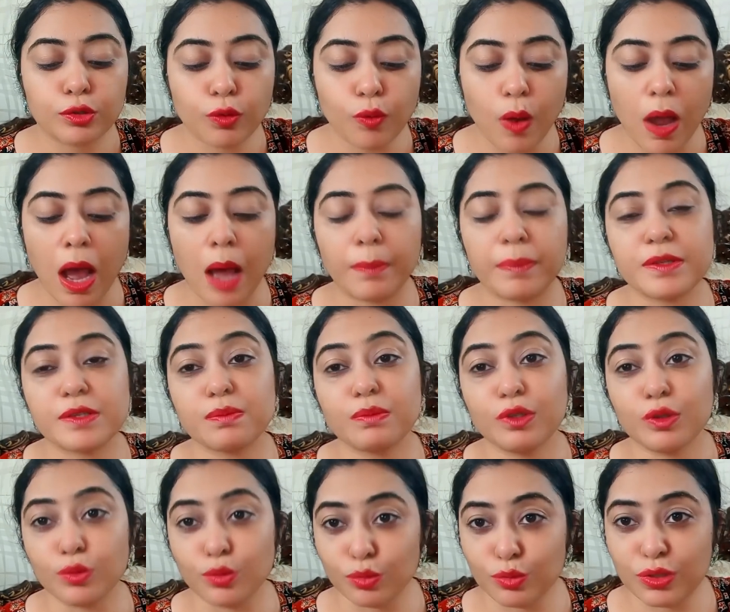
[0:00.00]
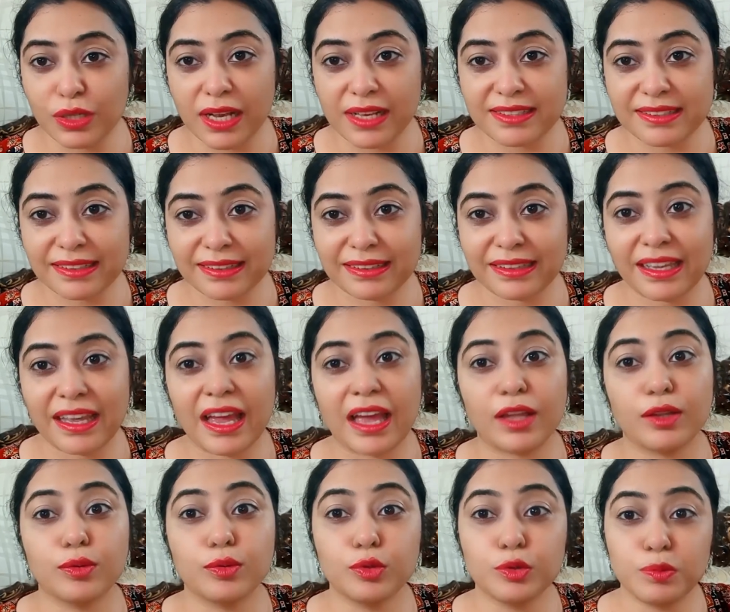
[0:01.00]
तो आप इसमें दूध डाल सकते
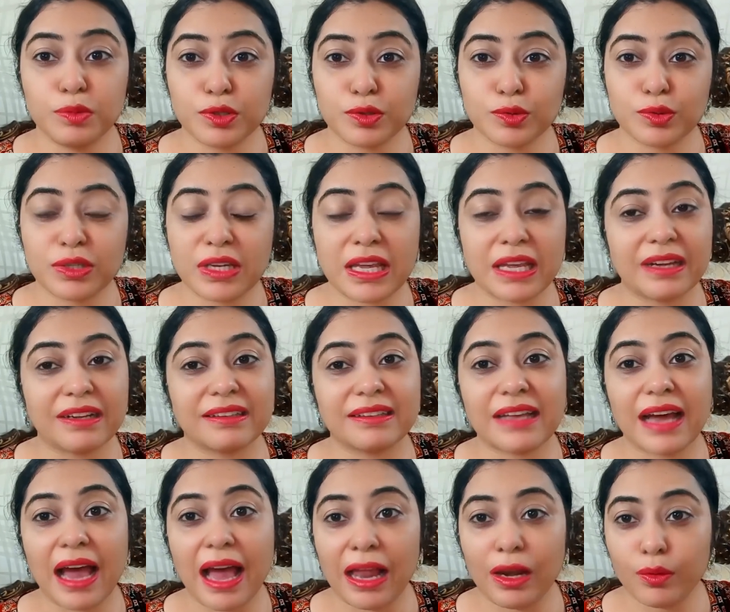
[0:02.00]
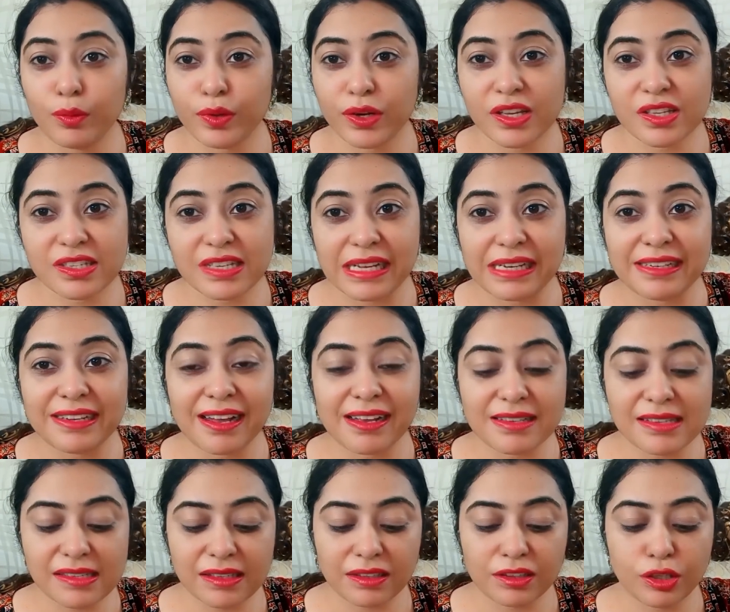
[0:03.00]
हैं दूध भी सूट नहीं करता एलोवेरा जेल
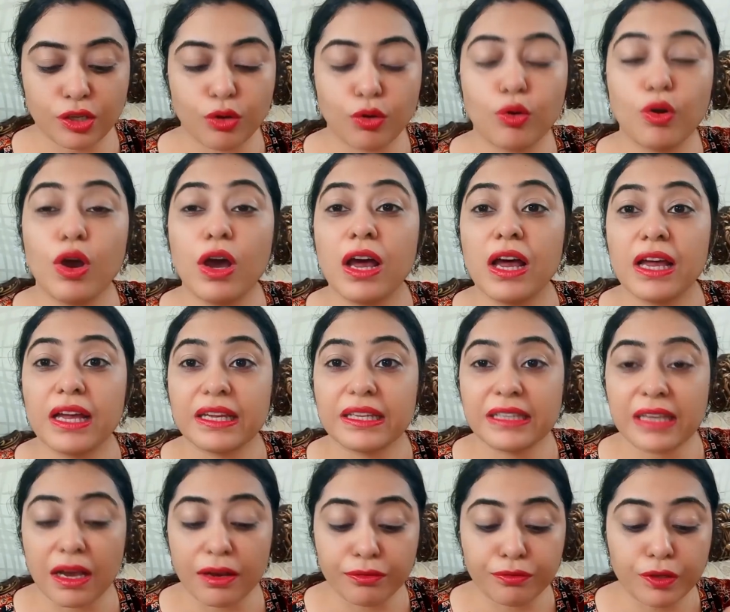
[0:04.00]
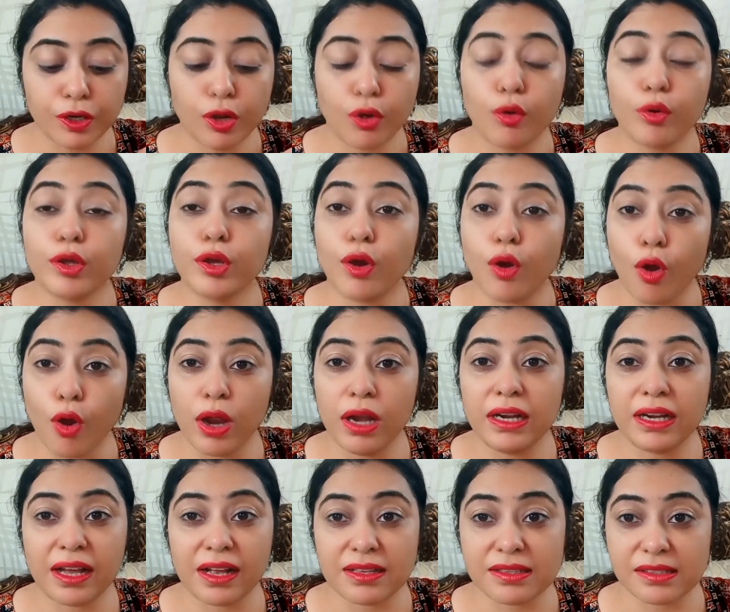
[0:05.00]
डाल सकते हो या फिर कोई
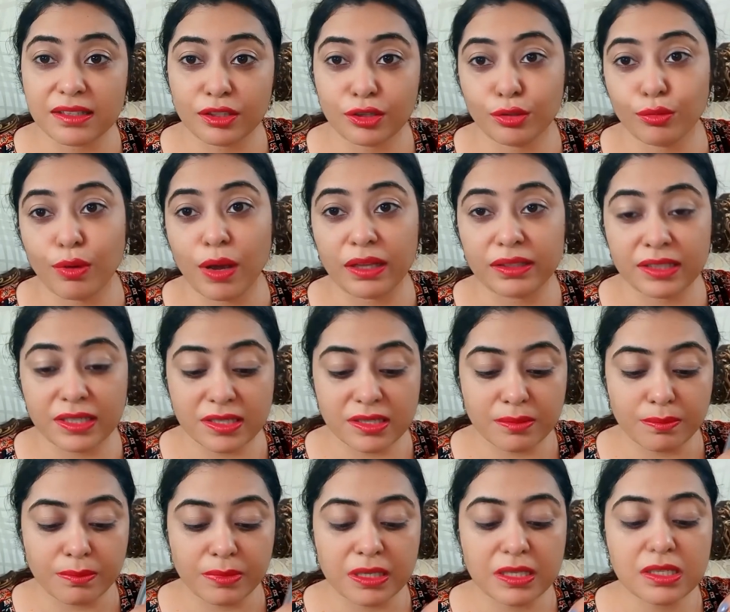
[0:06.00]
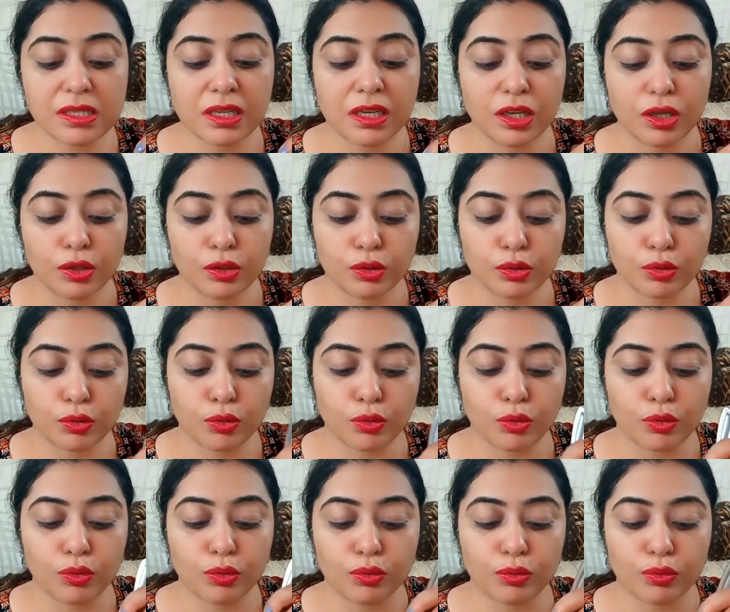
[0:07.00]
ऑयल डाल सकते हो आधा चम्मच तो